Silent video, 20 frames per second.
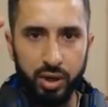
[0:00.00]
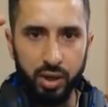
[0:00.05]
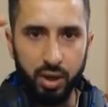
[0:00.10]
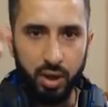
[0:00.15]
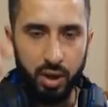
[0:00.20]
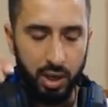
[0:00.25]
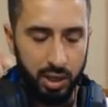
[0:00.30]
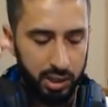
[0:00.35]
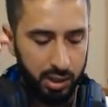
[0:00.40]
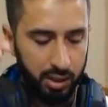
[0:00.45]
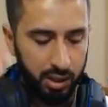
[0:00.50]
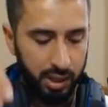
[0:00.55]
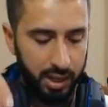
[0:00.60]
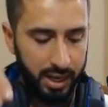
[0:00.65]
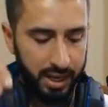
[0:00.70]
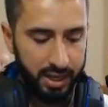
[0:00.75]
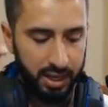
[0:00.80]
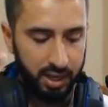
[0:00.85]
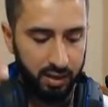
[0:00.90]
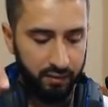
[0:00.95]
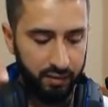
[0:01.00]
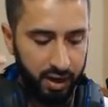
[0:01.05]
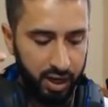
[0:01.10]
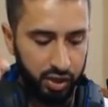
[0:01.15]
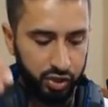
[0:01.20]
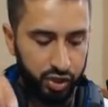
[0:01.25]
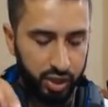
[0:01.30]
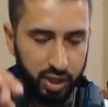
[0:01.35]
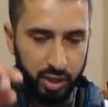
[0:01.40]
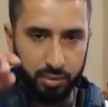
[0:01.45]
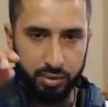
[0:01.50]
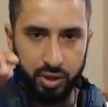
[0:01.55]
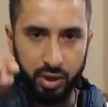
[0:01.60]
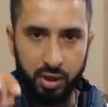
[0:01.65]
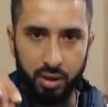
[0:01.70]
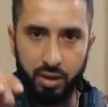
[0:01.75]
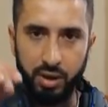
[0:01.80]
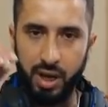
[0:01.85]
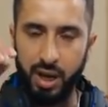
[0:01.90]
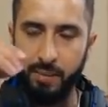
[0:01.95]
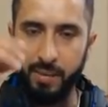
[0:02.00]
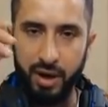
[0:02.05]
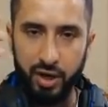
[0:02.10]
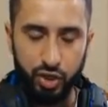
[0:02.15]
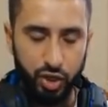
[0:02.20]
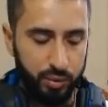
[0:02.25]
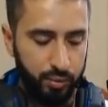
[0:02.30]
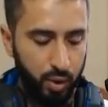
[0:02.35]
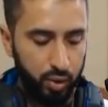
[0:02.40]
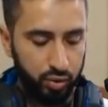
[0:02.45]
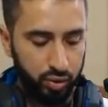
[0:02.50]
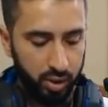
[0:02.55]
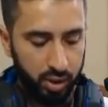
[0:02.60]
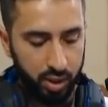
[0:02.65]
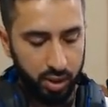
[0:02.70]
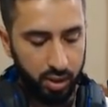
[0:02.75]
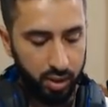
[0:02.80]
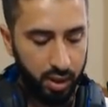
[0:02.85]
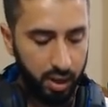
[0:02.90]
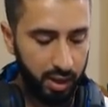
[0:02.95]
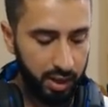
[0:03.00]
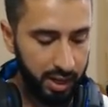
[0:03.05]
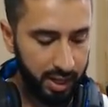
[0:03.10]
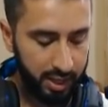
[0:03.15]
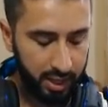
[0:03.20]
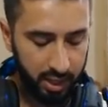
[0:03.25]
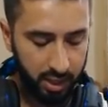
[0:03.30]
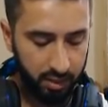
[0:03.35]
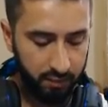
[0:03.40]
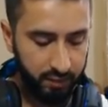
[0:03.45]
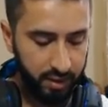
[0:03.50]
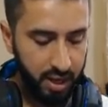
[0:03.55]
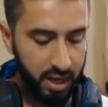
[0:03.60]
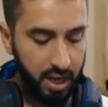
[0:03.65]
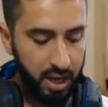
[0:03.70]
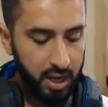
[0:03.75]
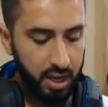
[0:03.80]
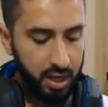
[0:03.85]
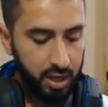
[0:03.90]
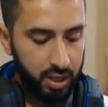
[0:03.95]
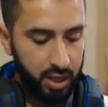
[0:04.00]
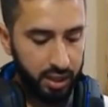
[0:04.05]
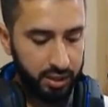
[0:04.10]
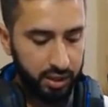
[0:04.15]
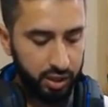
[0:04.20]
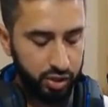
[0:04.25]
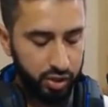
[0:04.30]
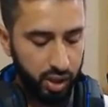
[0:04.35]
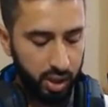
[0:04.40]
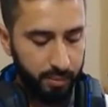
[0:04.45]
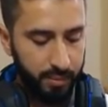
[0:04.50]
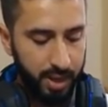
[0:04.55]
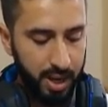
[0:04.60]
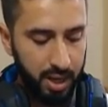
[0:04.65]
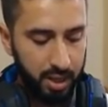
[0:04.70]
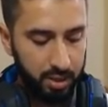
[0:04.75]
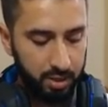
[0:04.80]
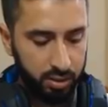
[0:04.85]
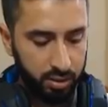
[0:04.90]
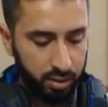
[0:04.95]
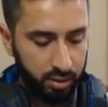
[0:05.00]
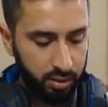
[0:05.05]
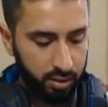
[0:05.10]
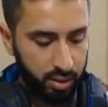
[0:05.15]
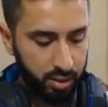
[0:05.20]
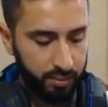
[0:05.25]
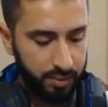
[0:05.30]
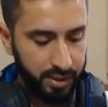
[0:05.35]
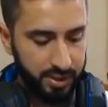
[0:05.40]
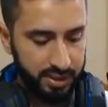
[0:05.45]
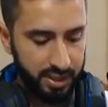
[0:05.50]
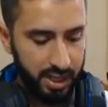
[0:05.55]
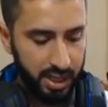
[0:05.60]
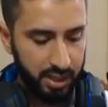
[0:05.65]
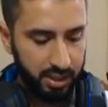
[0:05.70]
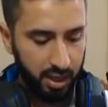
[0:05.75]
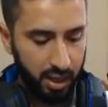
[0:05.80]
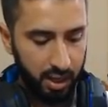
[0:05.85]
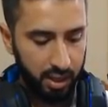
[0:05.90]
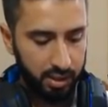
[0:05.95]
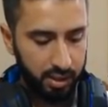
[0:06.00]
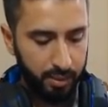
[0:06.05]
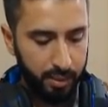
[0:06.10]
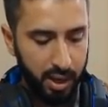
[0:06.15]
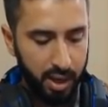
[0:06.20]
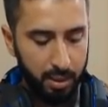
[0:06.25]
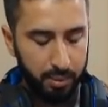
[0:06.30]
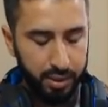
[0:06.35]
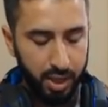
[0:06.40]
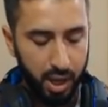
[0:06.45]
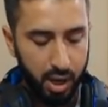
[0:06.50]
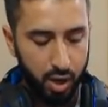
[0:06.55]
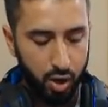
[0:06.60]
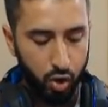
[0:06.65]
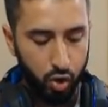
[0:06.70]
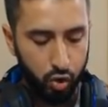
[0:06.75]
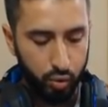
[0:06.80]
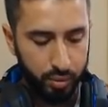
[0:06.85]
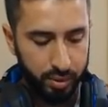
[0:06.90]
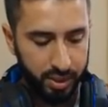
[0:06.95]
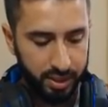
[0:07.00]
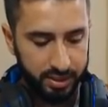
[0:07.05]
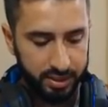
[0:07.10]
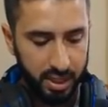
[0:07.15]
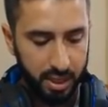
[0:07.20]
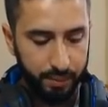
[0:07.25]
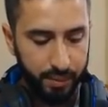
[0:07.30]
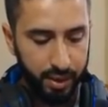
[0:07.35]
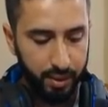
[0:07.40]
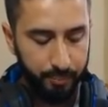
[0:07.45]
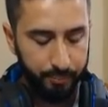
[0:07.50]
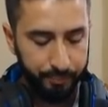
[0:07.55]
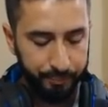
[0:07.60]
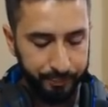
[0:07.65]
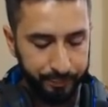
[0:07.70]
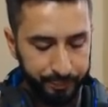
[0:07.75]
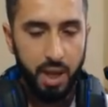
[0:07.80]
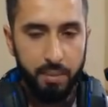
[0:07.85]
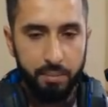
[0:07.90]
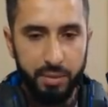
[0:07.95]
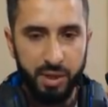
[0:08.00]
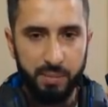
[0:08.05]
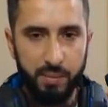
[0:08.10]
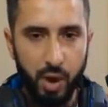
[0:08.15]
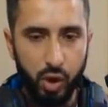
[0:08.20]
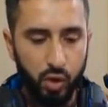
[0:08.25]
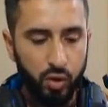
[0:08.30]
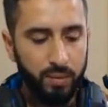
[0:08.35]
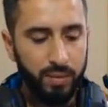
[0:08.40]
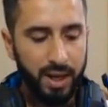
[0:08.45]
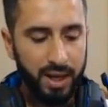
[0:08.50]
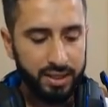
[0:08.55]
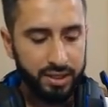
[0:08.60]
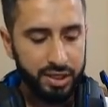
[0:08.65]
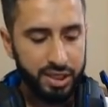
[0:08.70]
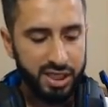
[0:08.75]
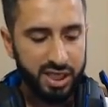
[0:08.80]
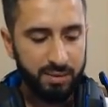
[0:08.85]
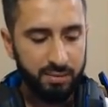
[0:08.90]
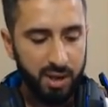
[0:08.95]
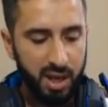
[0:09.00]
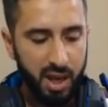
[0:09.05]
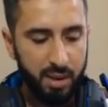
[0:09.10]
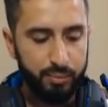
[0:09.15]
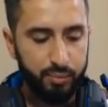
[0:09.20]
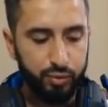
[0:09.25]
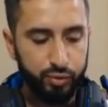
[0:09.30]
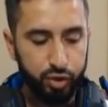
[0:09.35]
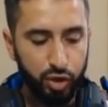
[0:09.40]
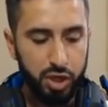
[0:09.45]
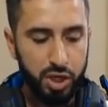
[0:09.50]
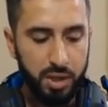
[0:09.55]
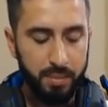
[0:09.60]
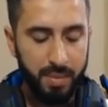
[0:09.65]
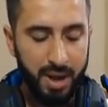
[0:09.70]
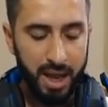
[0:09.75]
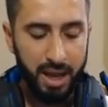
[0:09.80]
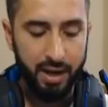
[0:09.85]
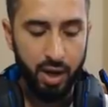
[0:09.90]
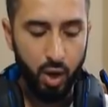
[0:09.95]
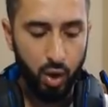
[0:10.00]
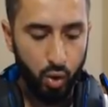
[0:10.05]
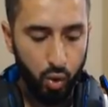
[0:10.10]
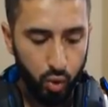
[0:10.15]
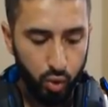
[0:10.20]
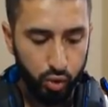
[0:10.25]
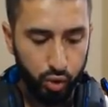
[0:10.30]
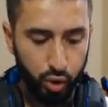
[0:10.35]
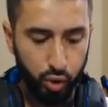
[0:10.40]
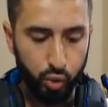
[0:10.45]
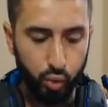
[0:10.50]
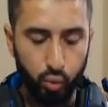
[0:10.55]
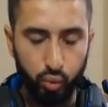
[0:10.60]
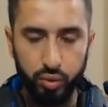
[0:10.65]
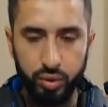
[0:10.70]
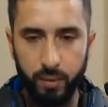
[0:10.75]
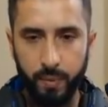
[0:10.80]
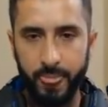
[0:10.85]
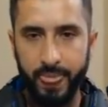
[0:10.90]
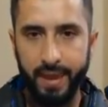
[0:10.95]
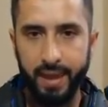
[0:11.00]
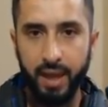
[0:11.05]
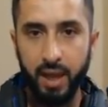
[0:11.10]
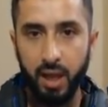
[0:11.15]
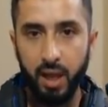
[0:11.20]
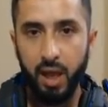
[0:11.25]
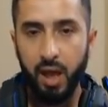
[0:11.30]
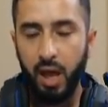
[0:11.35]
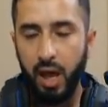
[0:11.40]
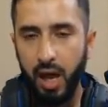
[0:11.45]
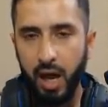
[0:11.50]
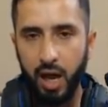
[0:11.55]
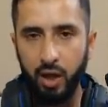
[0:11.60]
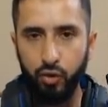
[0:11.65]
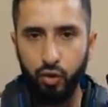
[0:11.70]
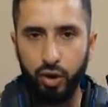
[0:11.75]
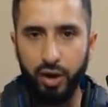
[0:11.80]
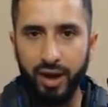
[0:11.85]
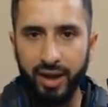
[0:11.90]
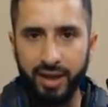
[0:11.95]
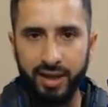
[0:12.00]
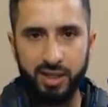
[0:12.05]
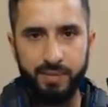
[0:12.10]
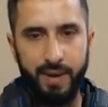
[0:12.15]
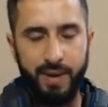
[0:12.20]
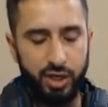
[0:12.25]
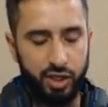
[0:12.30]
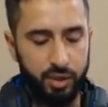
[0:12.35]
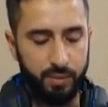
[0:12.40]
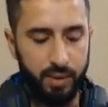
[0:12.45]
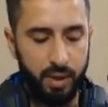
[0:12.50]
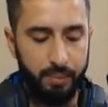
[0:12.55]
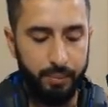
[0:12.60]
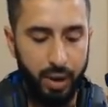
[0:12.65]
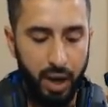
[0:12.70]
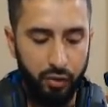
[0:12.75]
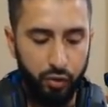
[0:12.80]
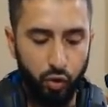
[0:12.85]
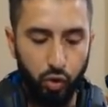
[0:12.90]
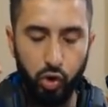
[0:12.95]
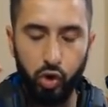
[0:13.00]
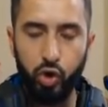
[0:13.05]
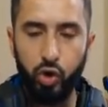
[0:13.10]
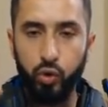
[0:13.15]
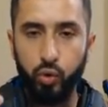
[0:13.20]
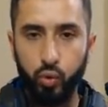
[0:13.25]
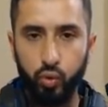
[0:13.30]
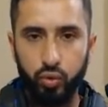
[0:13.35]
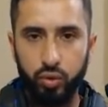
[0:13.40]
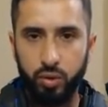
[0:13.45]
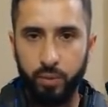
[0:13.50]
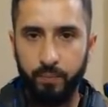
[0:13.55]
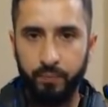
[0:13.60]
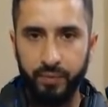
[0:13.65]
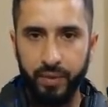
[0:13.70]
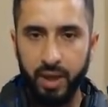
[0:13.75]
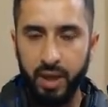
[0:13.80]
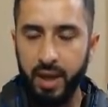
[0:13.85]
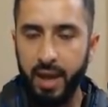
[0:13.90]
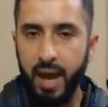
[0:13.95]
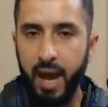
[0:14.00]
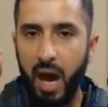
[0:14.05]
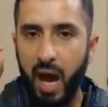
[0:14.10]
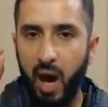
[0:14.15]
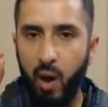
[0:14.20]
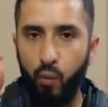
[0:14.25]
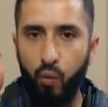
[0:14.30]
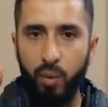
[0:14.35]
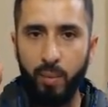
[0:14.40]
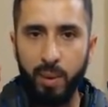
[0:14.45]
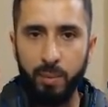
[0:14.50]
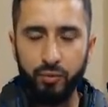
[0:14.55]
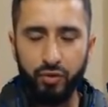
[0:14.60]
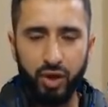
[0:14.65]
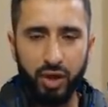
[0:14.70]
الطريقه هلا قال لك كيف رح تجرب الطريقه يعني ما نجحت معه الطريقه رح قال لك كيف رح تنجح معك الطريقه باذن الله تعالى طبعا عم تحققوا من حسابي مثل ما كنتم ملاحظين شباب طلع معنا هون عروض هدول ركز معي شباب هدول العروض اول ما